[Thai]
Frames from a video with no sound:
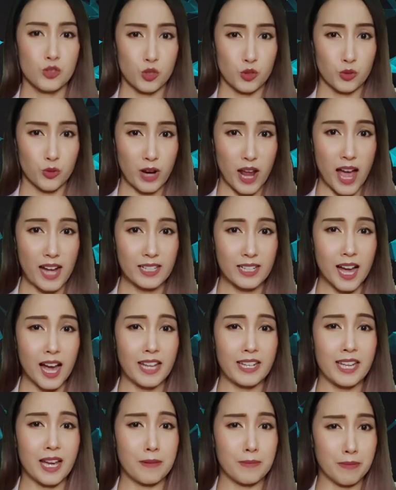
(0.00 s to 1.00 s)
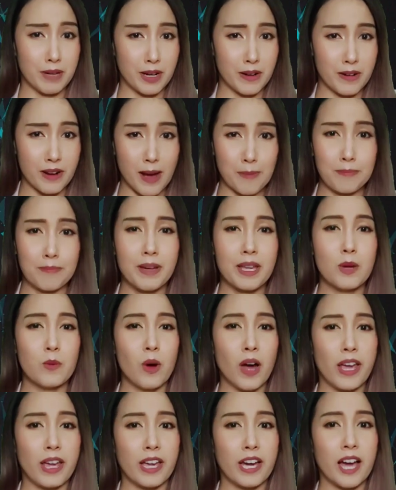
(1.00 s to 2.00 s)
จนร่างกายเนี่ยมันรับไม่ไหว
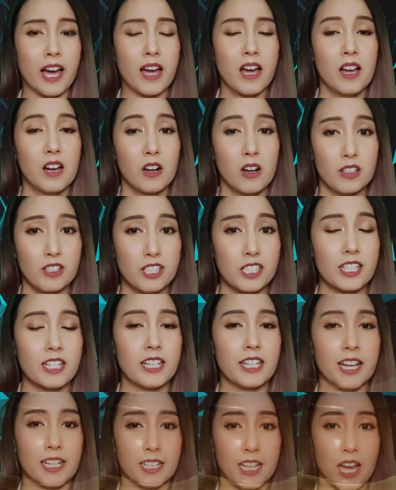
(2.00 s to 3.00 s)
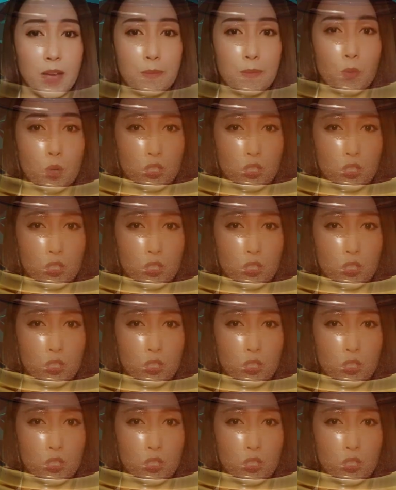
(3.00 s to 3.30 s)
ค่ะ ก็จะเกิดอาการป